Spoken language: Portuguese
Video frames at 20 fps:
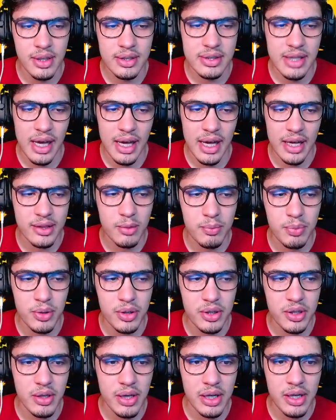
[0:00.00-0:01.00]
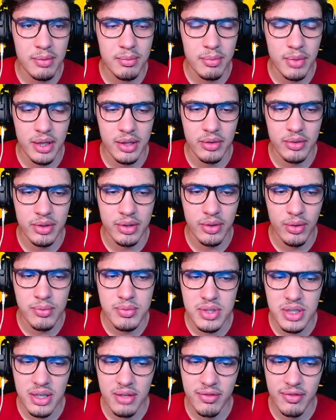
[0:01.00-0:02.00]
Tá, tem um porquinho aí. Mano,
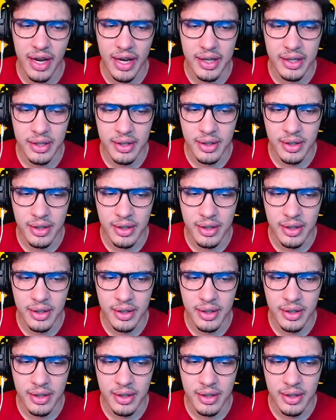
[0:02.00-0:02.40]
onde ele vai?